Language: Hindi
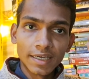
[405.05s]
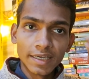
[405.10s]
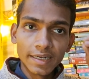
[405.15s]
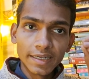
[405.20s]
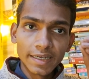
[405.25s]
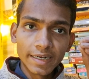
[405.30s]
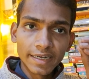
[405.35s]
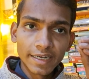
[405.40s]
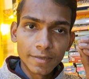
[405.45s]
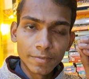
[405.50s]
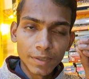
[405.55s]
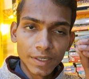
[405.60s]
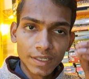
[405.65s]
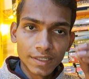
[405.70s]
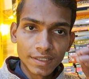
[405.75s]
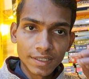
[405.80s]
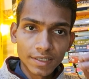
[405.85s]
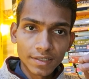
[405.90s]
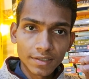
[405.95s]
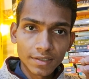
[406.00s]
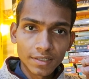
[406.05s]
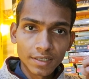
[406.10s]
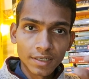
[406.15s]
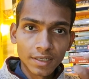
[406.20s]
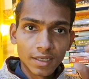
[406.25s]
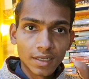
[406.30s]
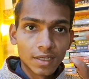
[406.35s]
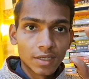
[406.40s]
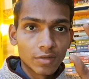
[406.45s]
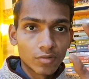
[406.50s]
इनकी डेफिनेशंस
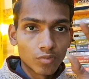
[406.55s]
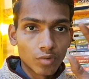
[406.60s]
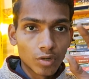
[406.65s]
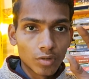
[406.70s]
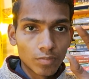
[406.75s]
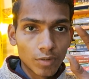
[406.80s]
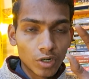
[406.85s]
वो